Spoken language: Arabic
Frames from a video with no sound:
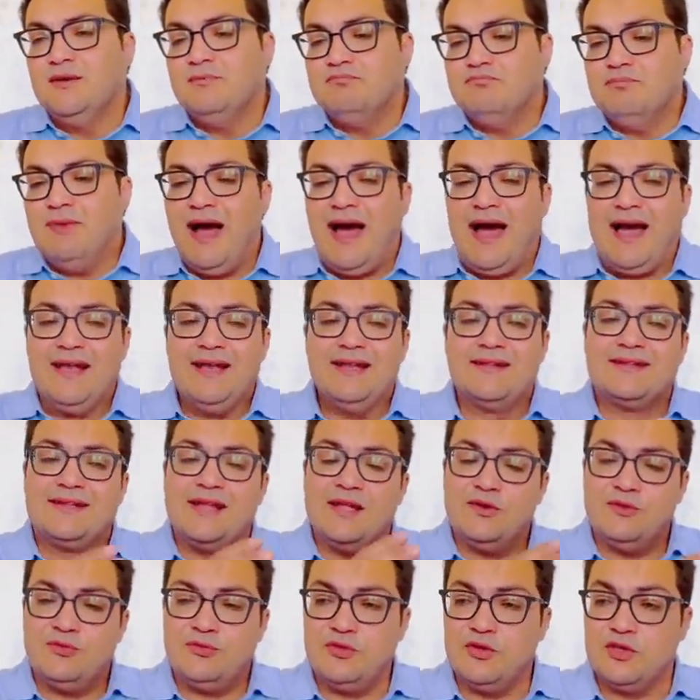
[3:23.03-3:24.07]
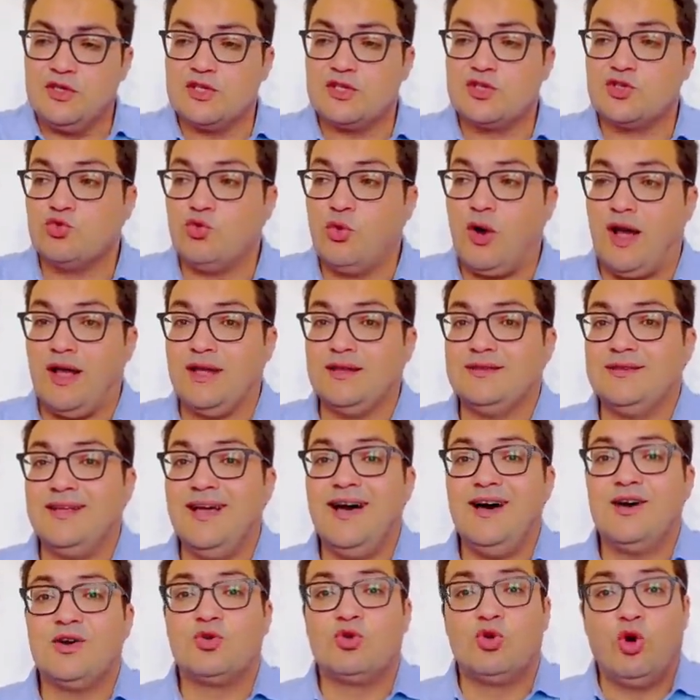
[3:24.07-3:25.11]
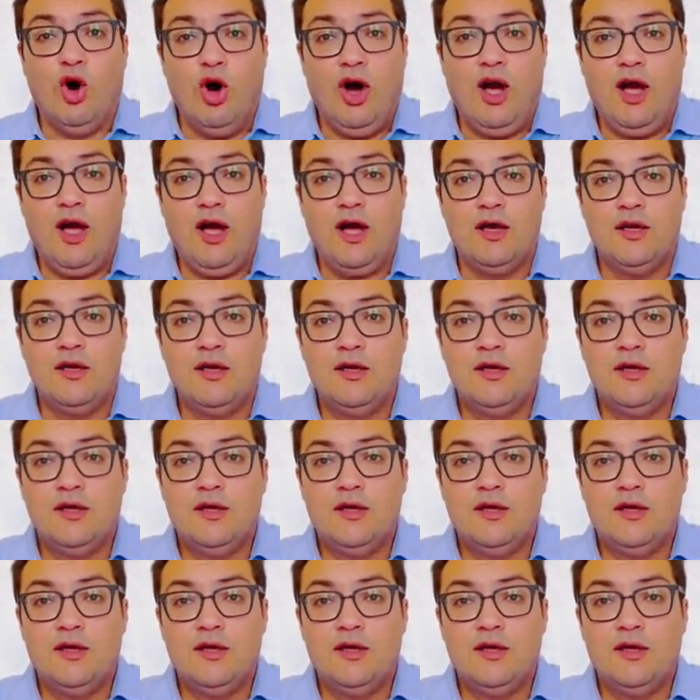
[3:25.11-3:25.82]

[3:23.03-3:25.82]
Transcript: مع التنفيذ وعندها الروح